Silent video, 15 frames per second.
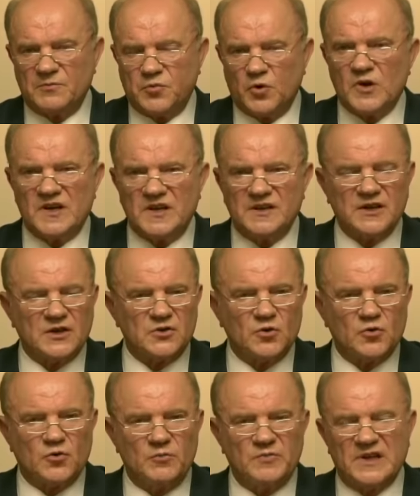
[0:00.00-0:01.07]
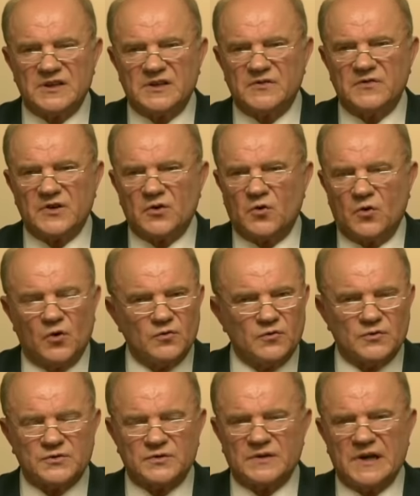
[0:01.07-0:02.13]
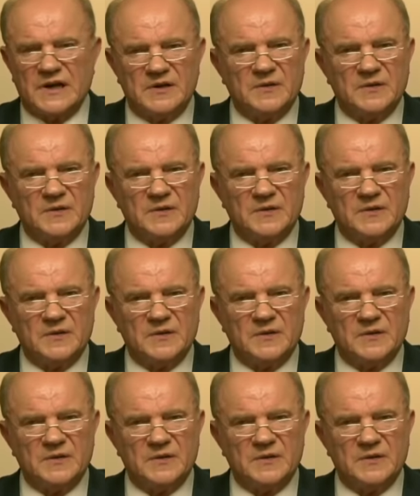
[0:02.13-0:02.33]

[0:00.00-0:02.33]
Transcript: подлинных документов Верховного суда,